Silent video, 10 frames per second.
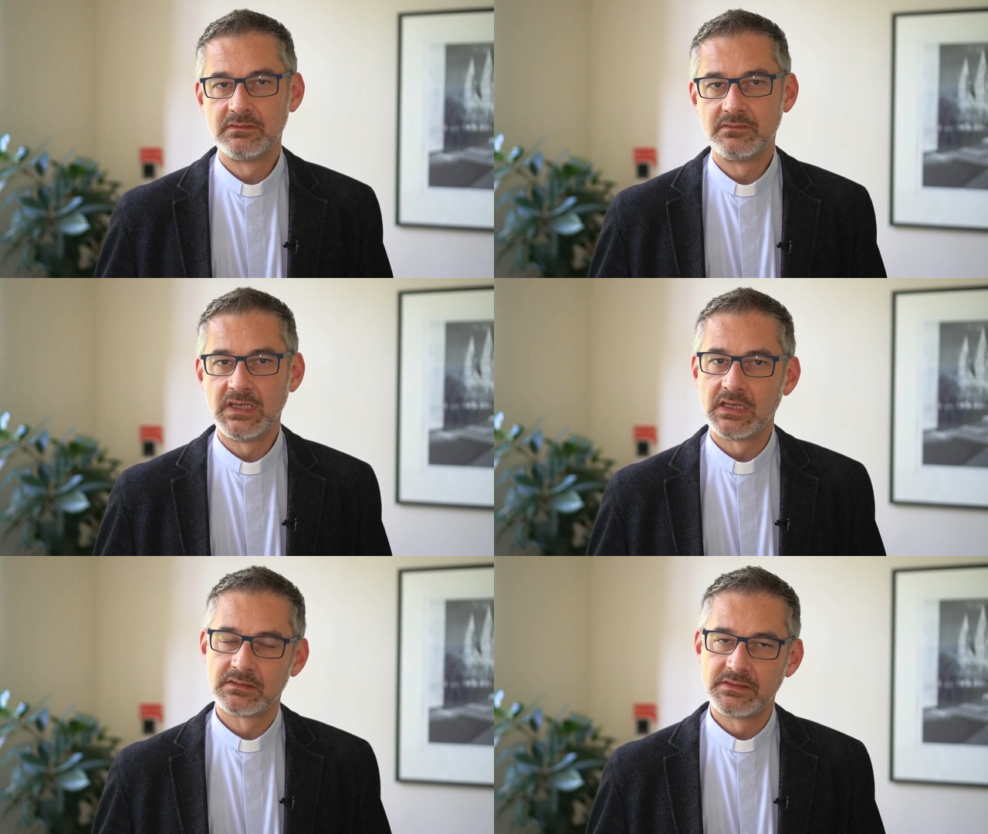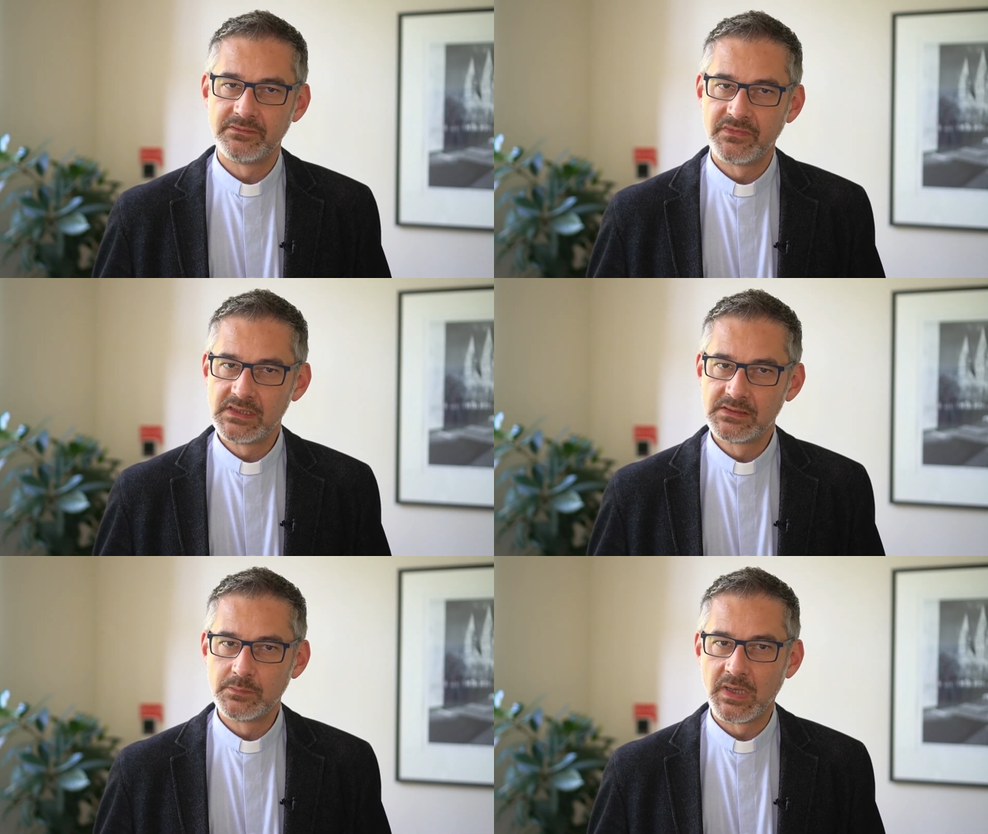ja, die
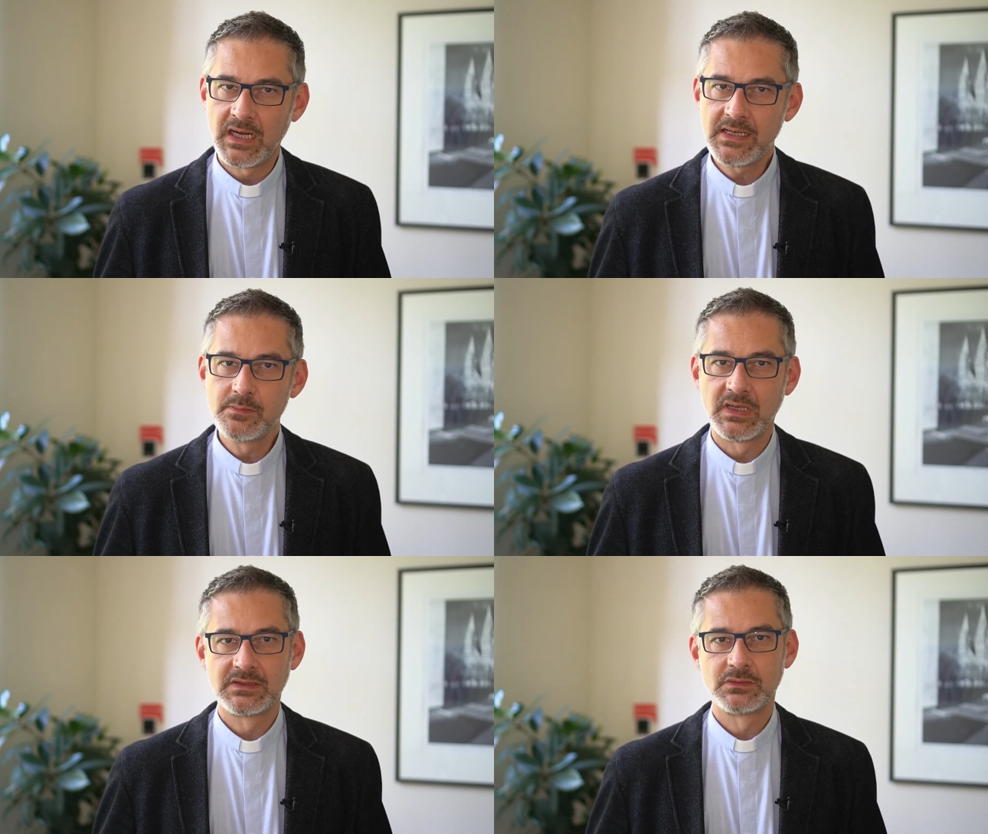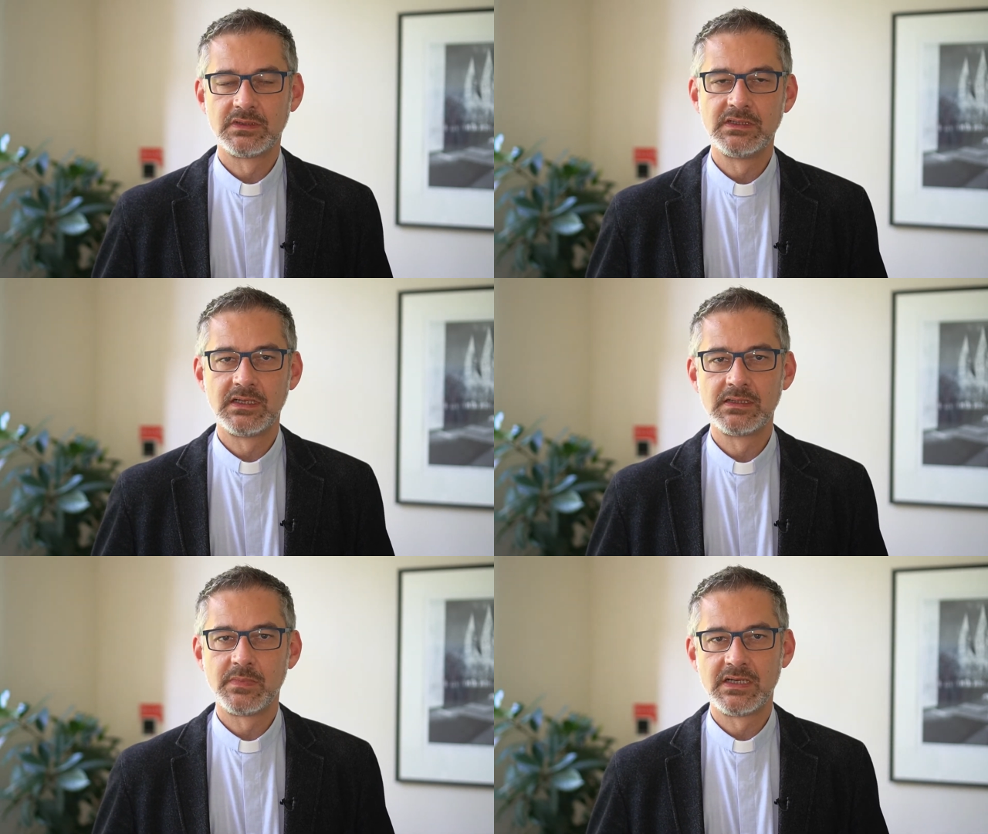fehlende Beheimatung in
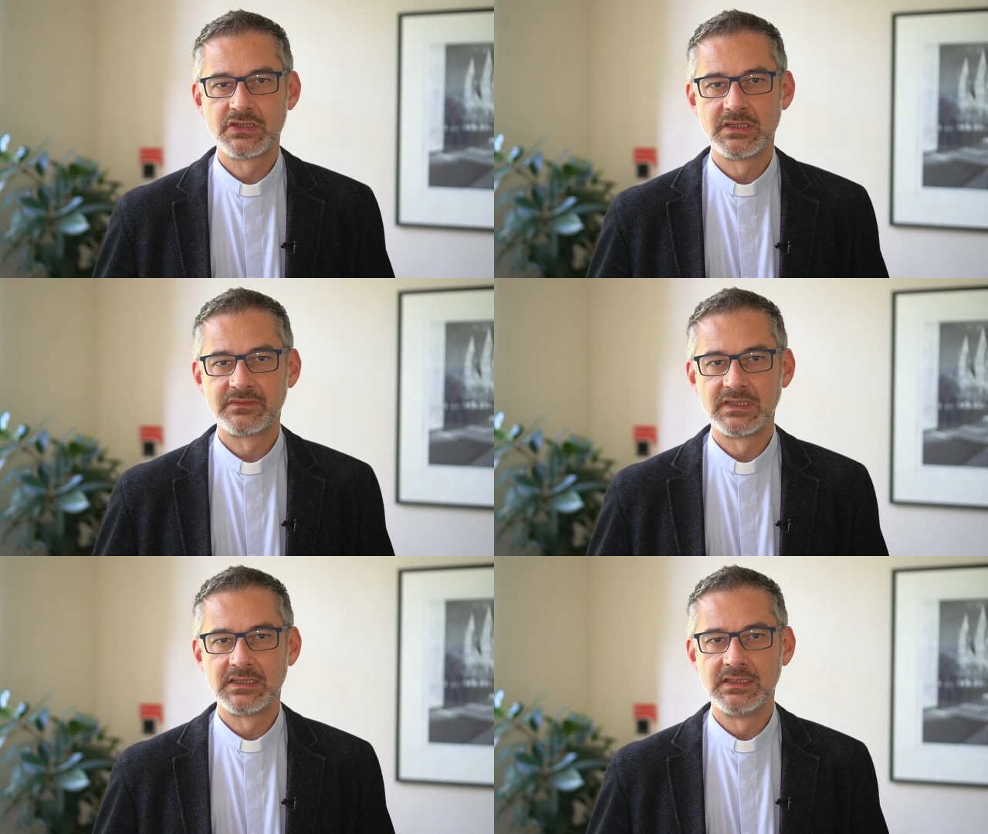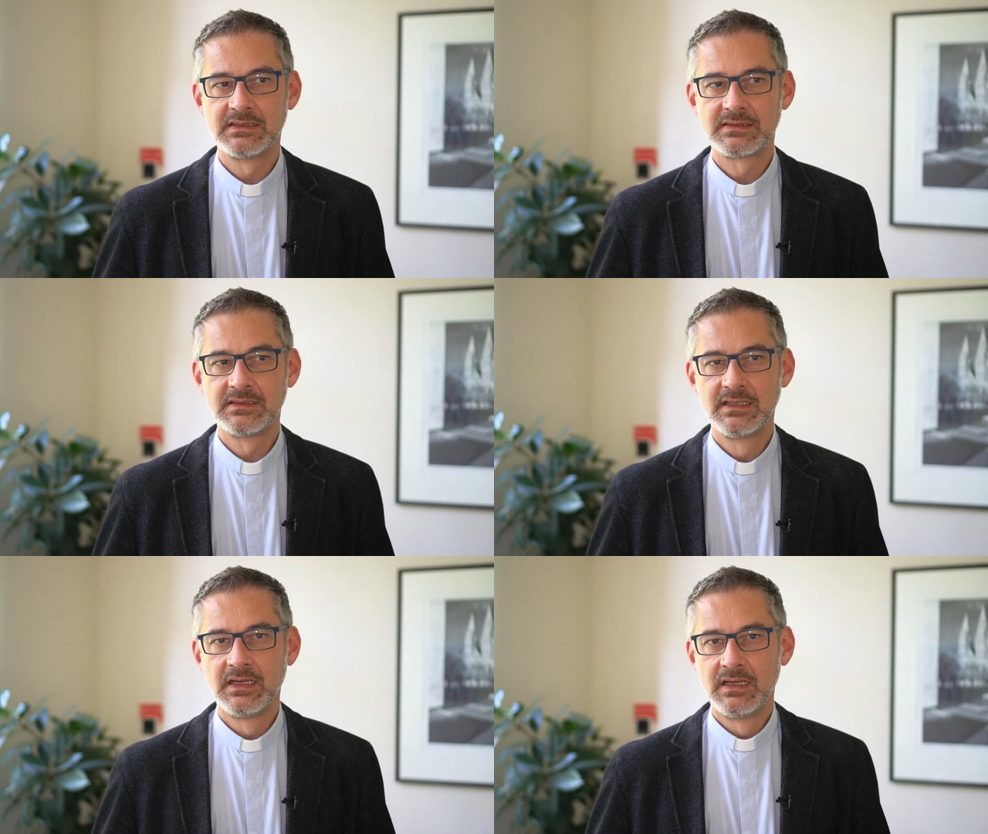der Gemeinschaft der Kirche,